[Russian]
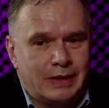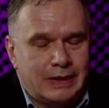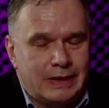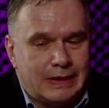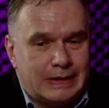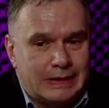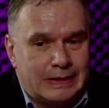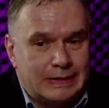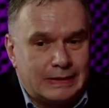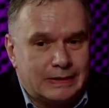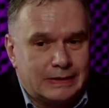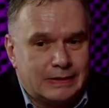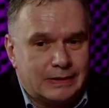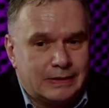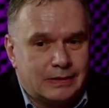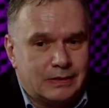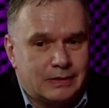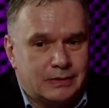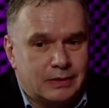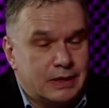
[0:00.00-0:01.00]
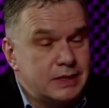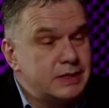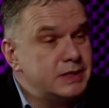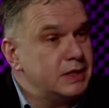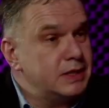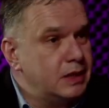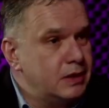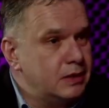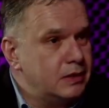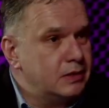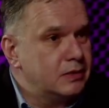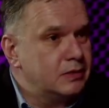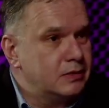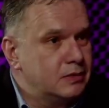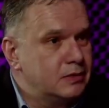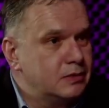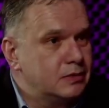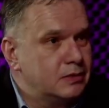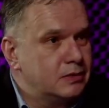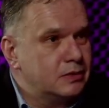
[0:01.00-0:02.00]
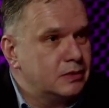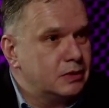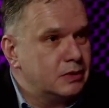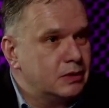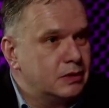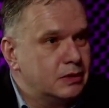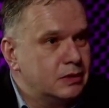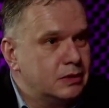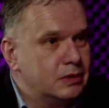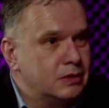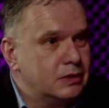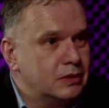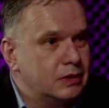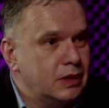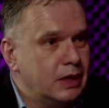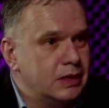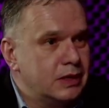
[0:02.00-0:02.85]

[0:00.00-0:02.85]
на силе, э, а